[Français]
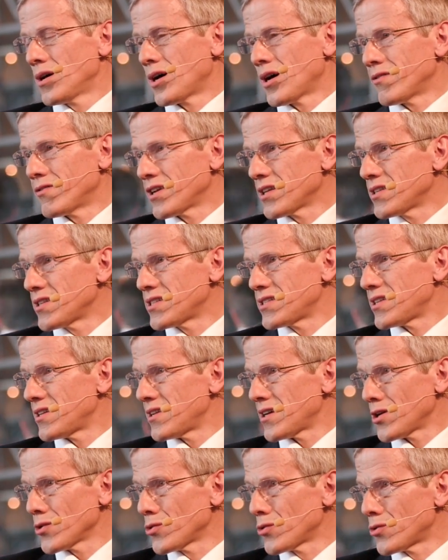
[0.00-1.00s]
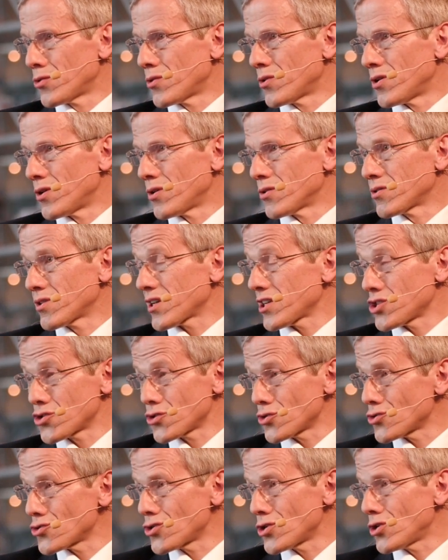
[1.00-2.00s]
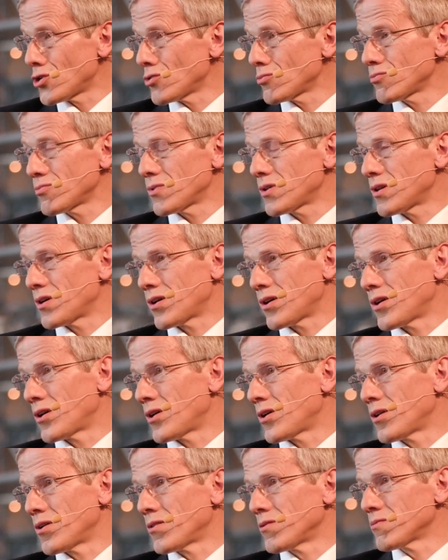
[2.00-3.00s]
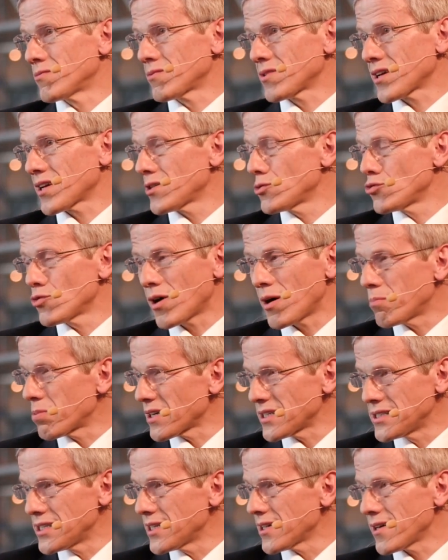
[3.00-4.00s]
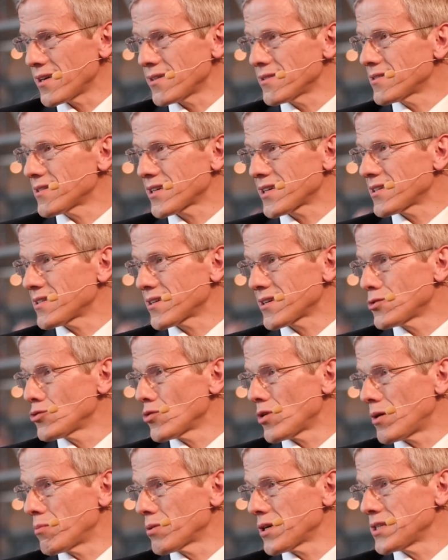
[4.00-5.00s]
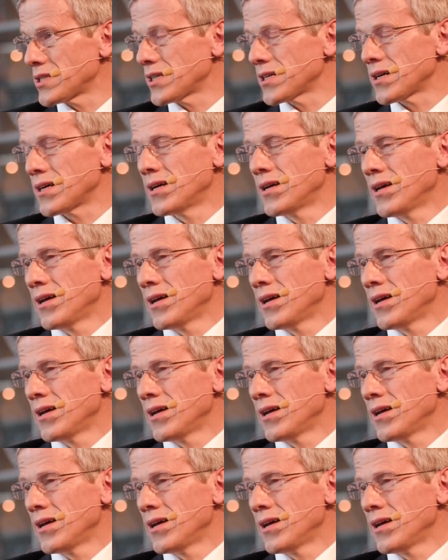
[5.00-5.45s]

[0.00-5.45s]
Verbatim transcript: avec des scénarios euh, très changeants, mhm. très durs à prédire, très très durs à prédire,